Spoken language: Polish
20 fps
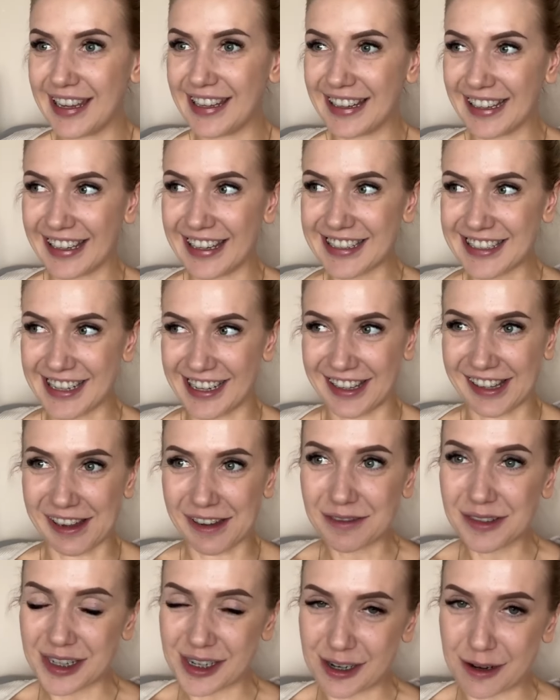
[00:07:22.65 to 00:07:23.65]
I tak jeszcze
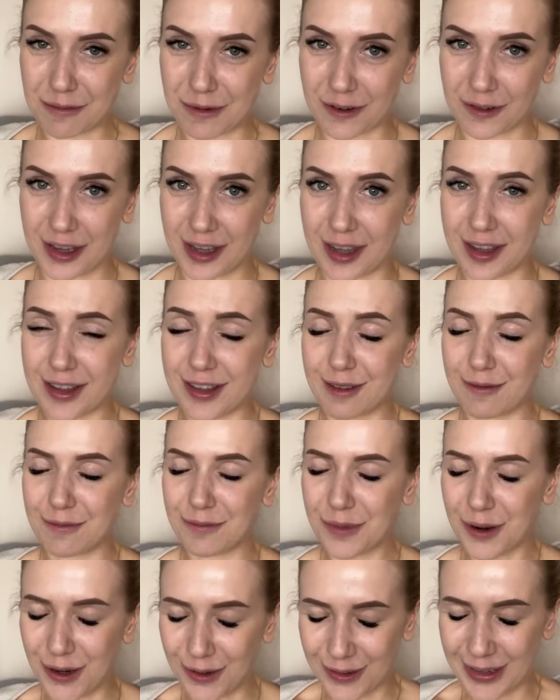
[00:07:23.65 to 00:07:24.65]
chciałam tylko powiedzieć,
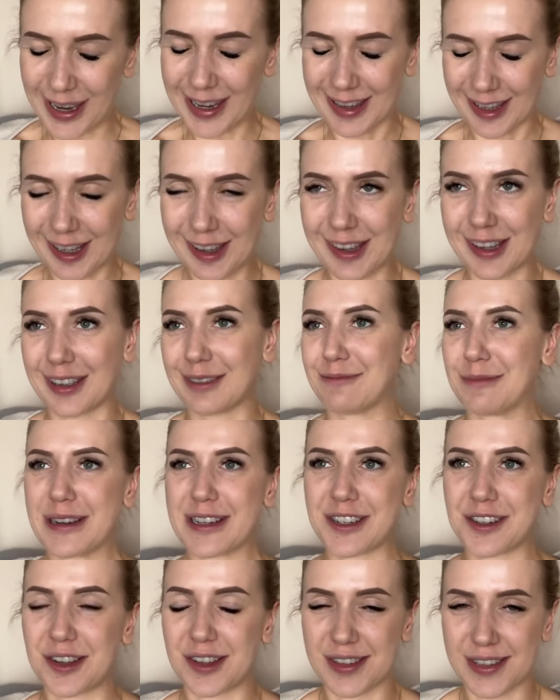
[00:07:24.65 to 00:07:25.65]
powiedzieć,
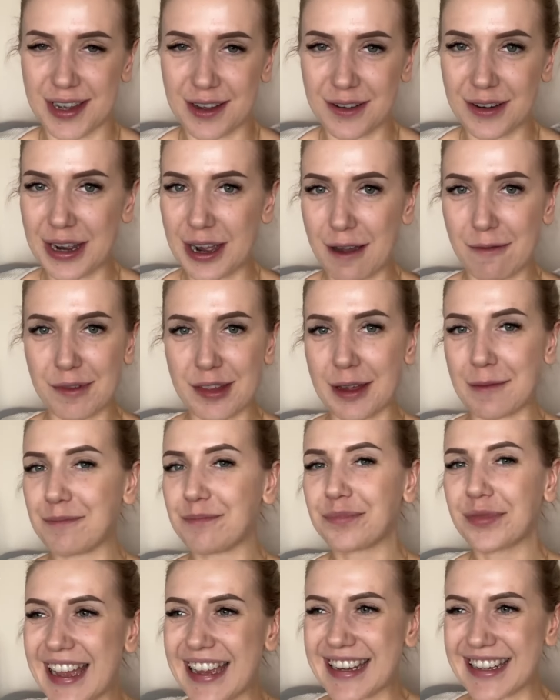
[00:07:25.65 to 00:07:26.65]
patrzcie, zająkałam się,
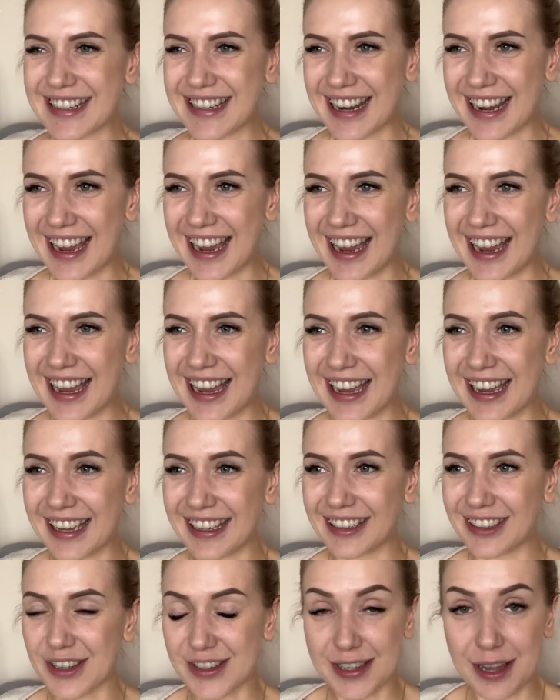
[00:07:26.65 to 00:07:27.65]

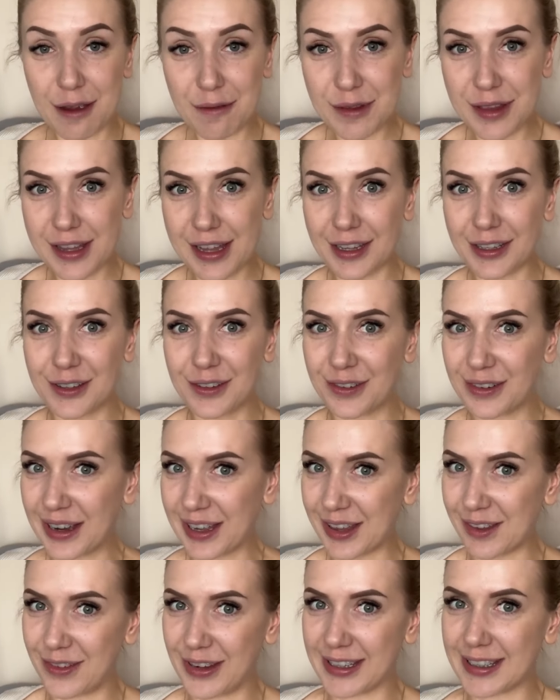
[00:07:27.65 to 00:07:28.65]
że dostałam dzisiaj
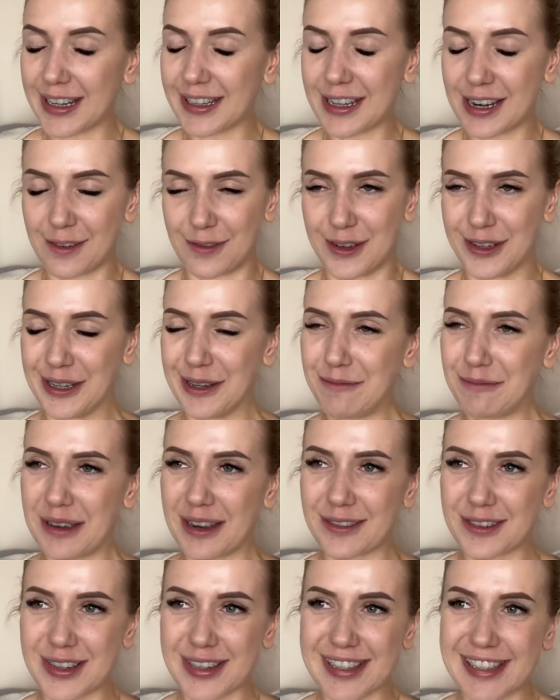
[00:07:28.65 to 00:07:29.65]
dwa świetne telefony.
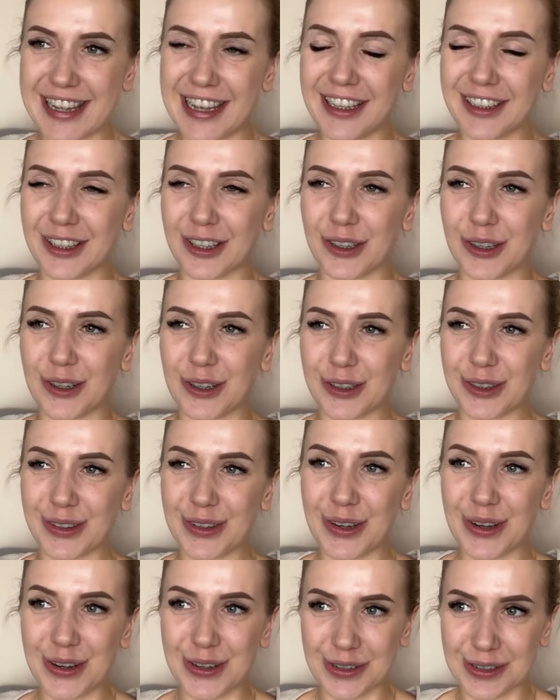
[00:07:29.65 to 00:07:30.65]
Pierwszy z nich to
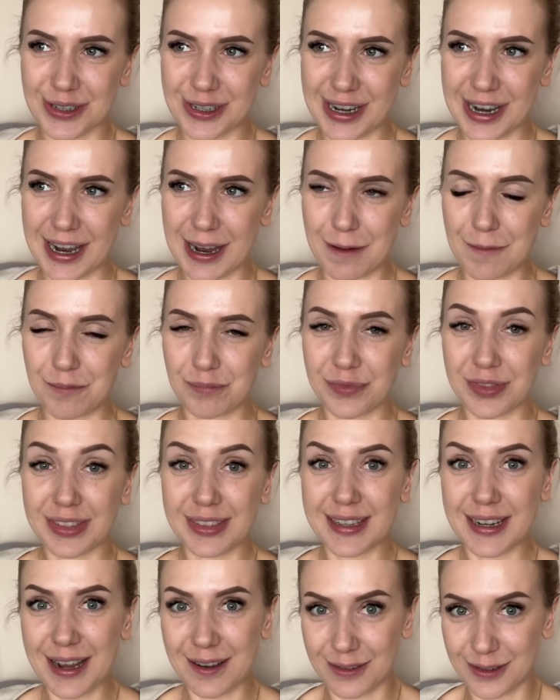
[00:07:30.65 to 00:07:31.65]
to, że
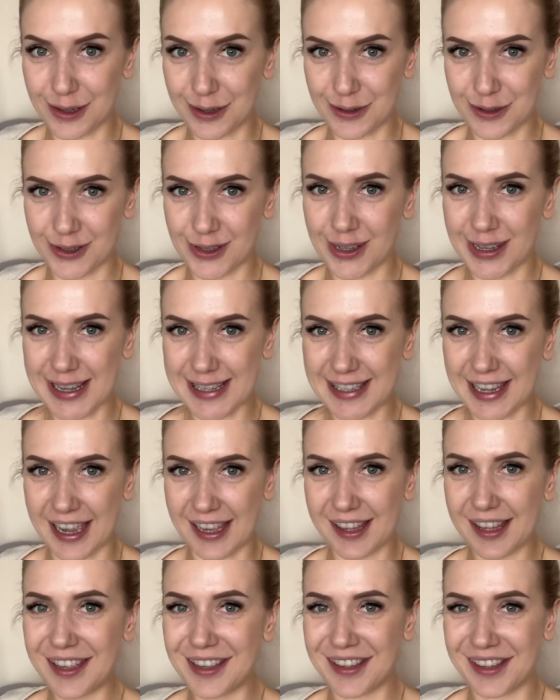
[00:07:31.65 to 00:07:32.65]
drewno już do nas
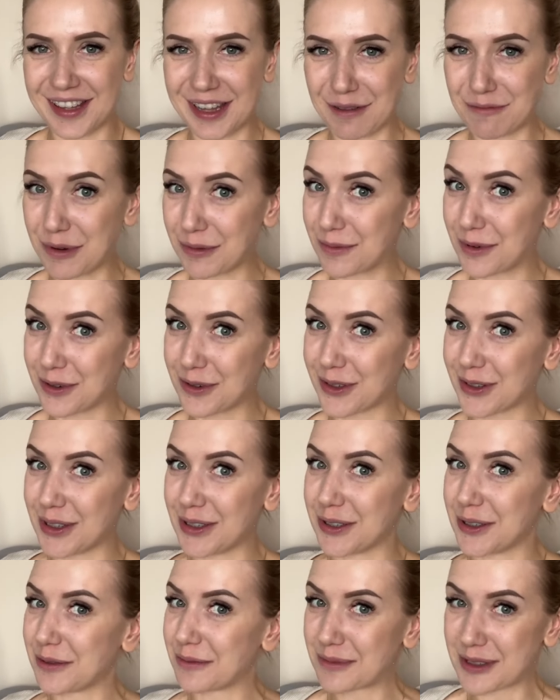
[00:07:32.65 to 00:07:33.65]
jedzie i dzisiaj po
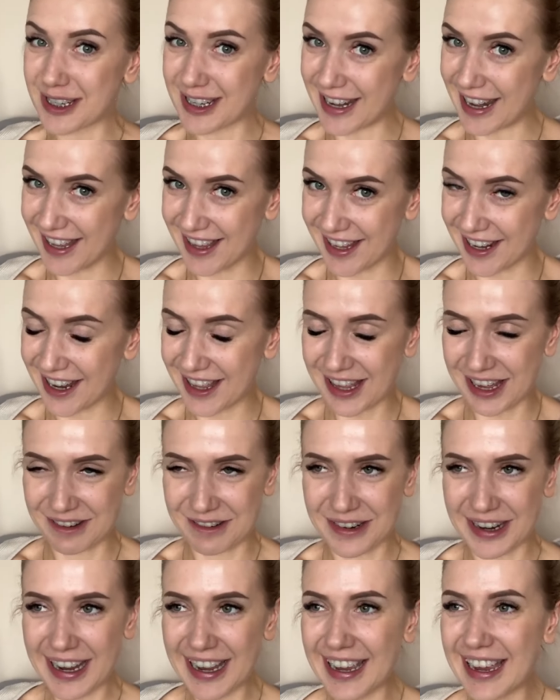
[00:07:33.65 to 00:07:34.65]
południu przyjedzie na
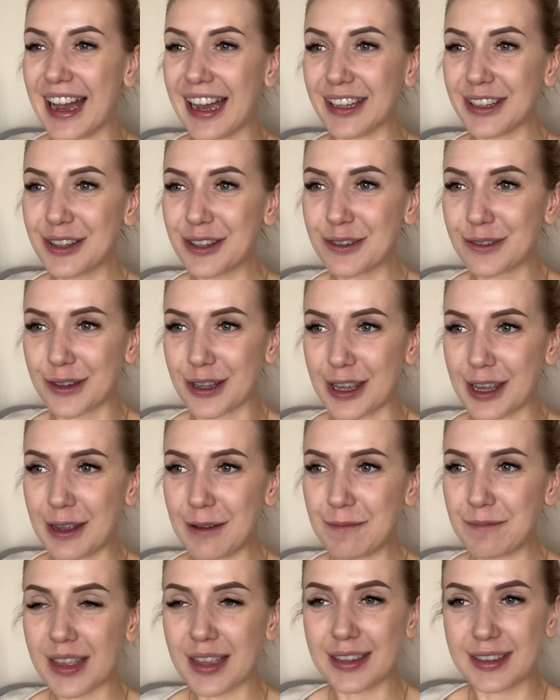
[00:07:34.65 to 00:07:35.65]
działkę, a
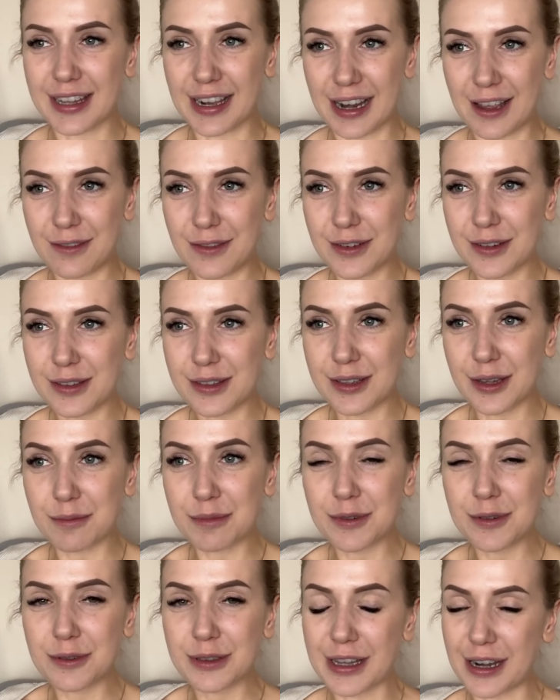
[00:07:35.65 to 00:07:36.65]
drugi telefon
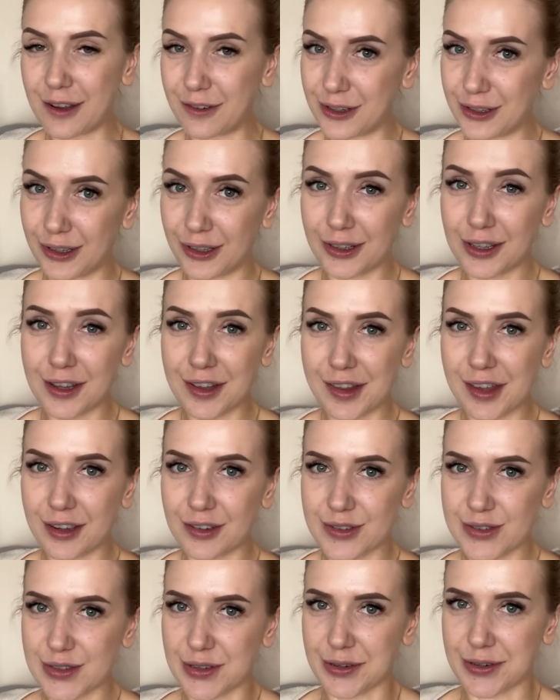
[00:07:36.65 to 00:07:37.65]
to był telefon
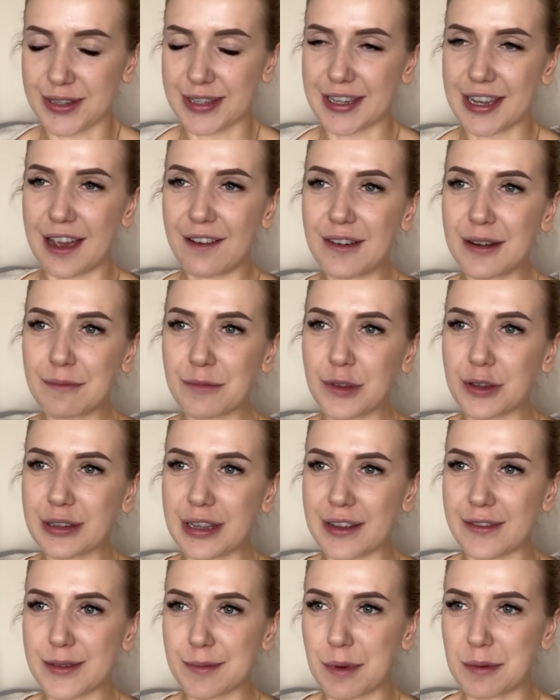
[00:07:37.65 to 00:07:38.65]
odnośnie konstrukcji. Ja Wam
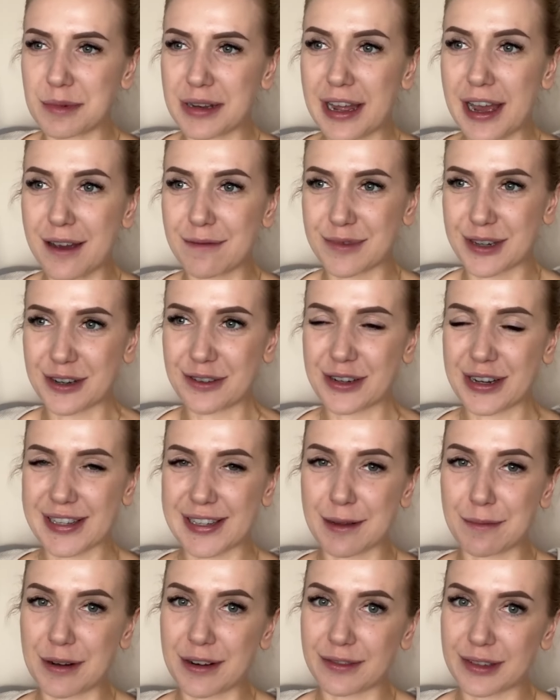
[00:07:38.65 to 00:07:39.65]
tutaj wspominałam, że już
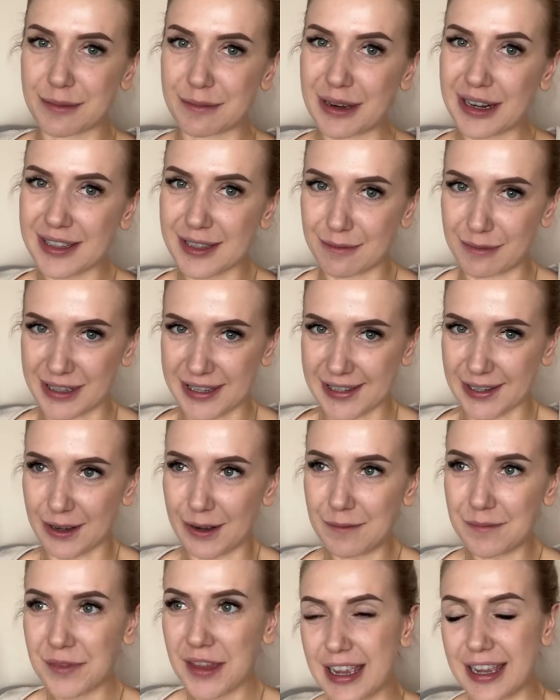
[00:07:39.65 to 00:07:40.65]
jest naprawdę bardzo
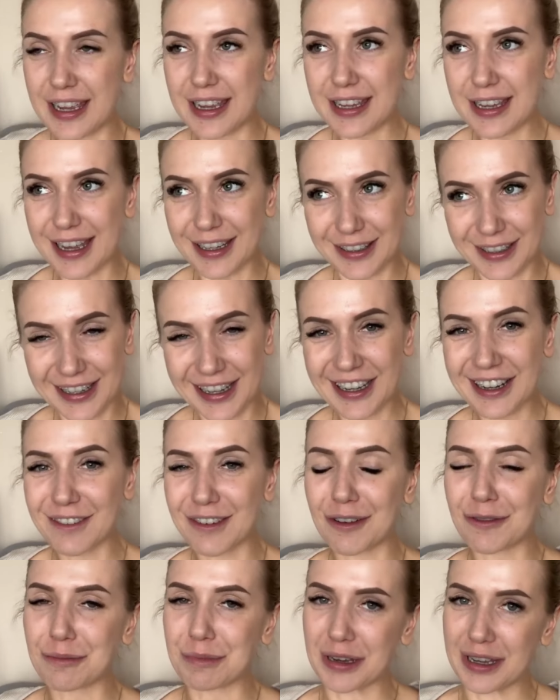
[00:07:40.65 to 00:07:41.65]
blisko i ja to
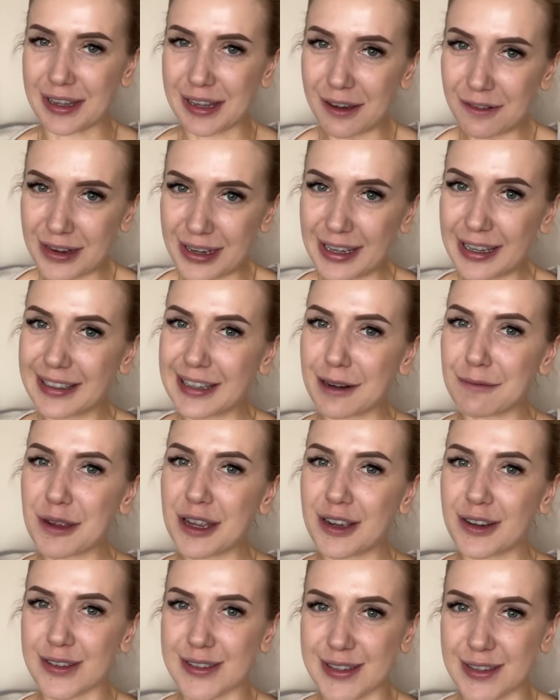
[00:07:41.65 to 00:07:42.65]
nagrywam w poniedziałek i
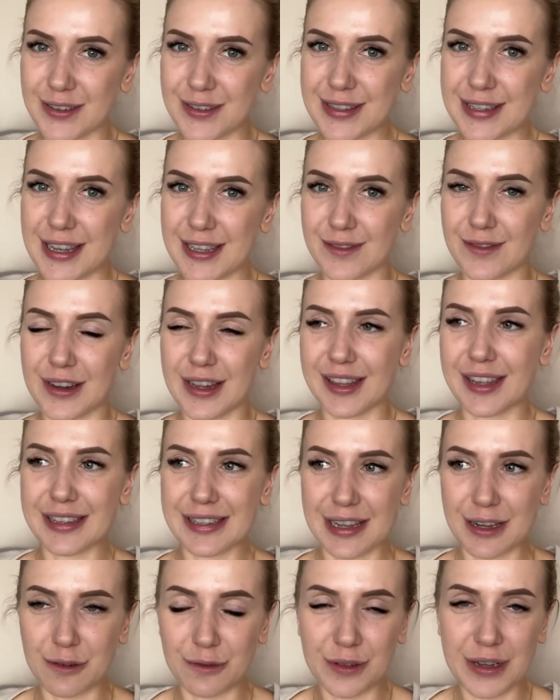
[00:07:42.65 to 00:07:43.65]
termin konstrukcji jest
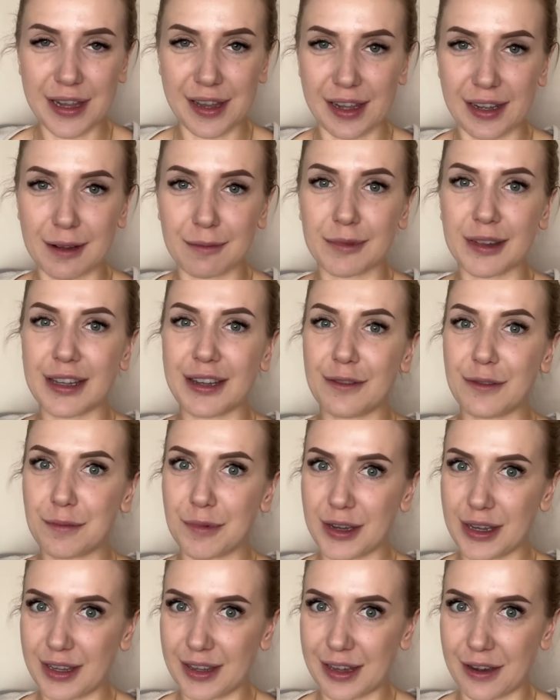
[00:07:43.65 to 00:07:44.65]
właśnie zarówno 7 dni w
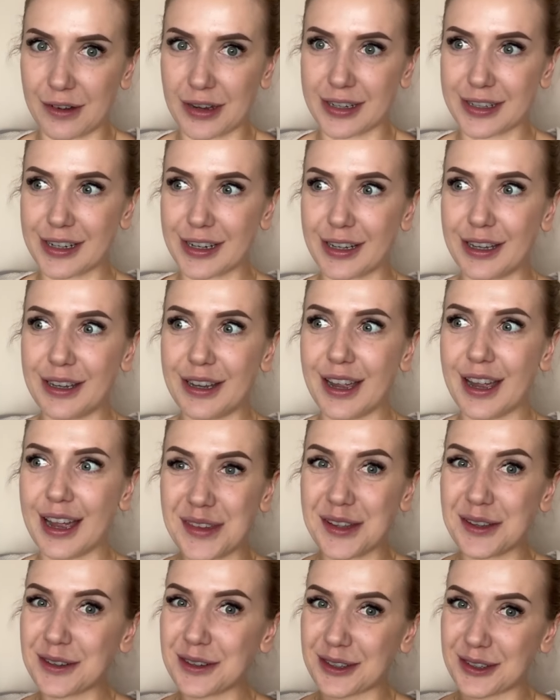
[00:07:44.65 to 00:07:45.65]
poniedziałek, czyli
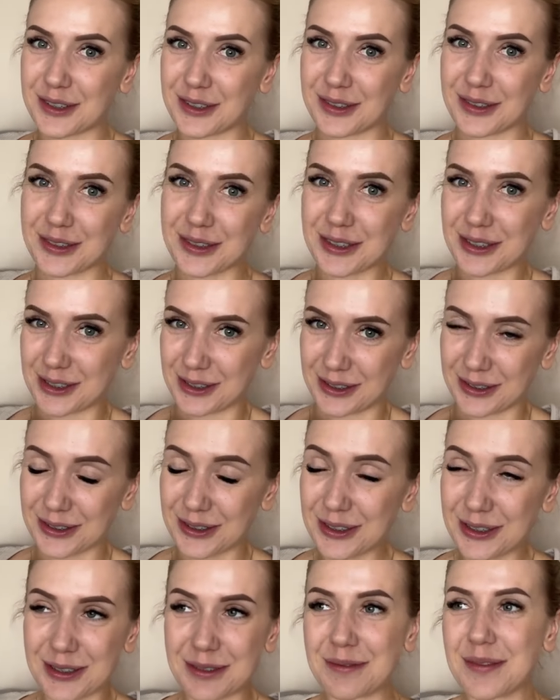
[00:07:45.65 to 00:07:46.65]
już tuż,
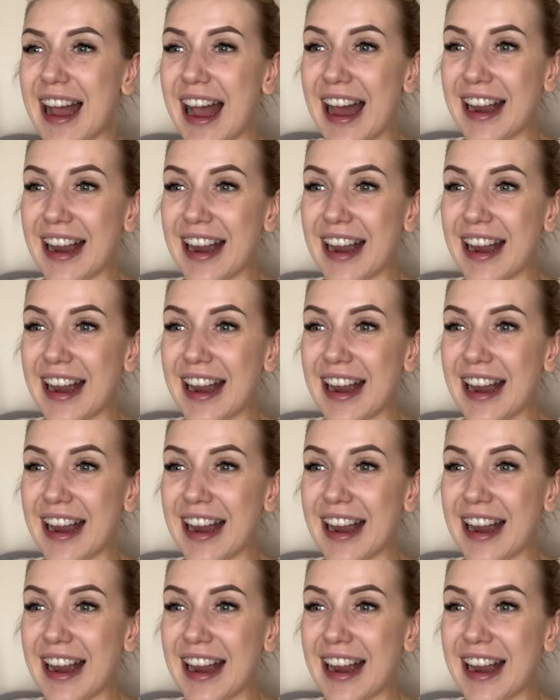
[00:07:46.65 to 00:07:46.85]
tuż.